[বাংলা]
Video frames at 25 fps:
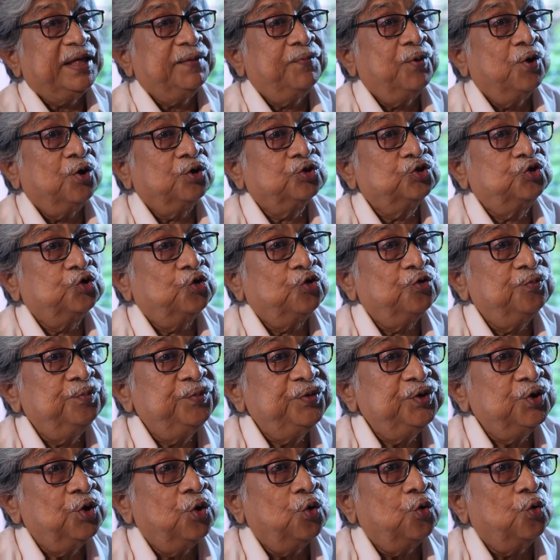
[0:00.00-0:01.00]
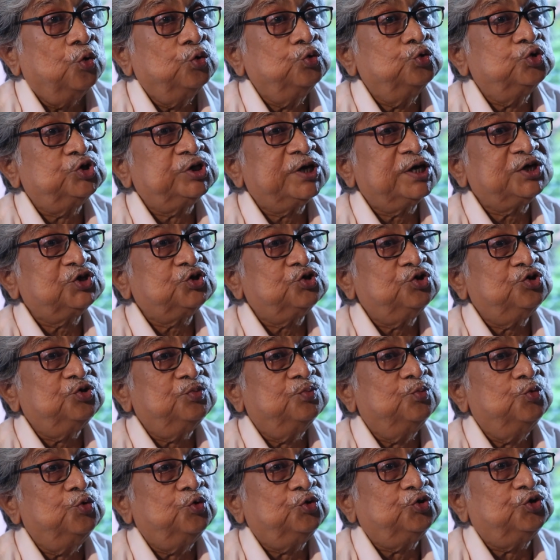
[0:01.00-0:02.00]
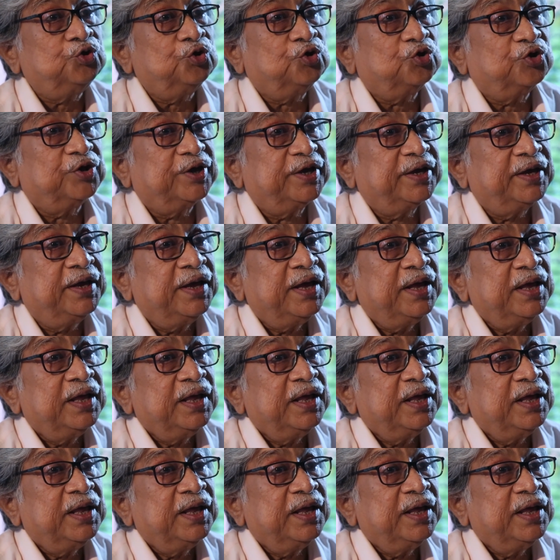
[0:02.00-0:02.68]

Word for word: এবং ধর্মীয় অনুশাসন মুক্ত হয়ে